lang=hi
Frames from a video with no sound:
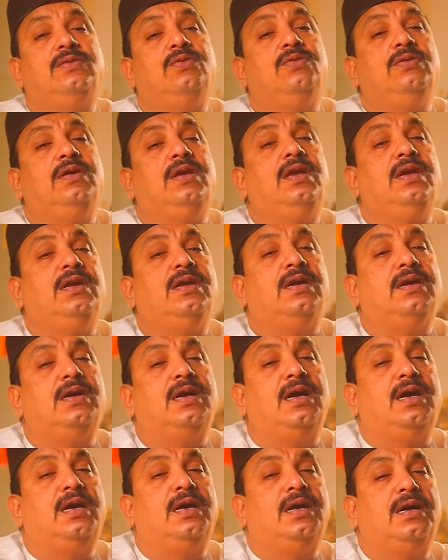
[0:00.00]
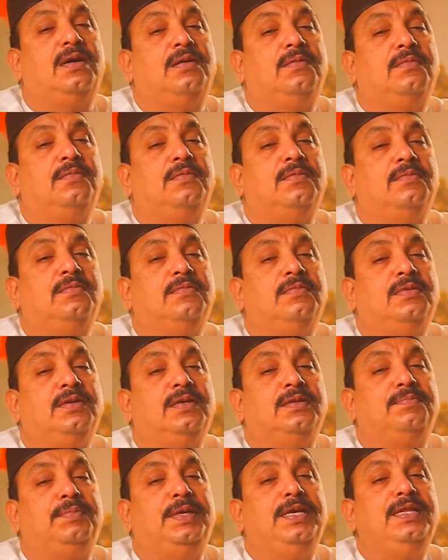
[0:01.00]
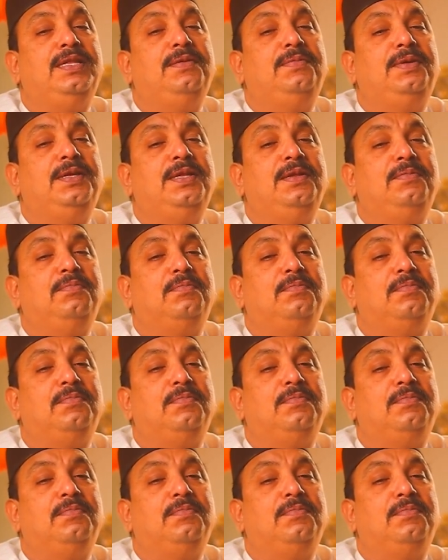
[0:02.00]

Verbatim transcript: तो एक भीनी भीनी